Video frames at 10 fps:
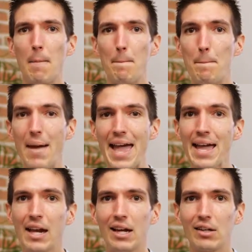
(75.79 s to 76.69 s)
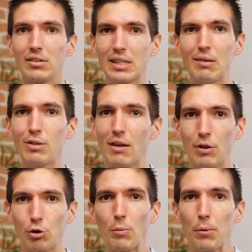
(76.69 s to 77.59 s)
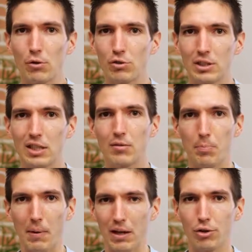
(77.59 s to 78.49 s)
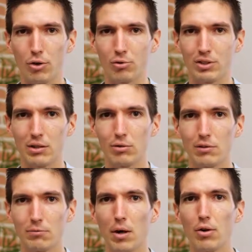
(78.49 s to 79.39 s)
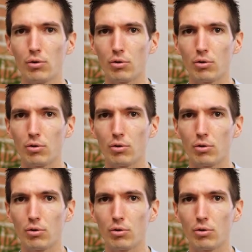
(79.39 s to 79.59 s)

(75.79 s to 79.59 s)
Mais si vous avez deux pronostics perdants consécutivement,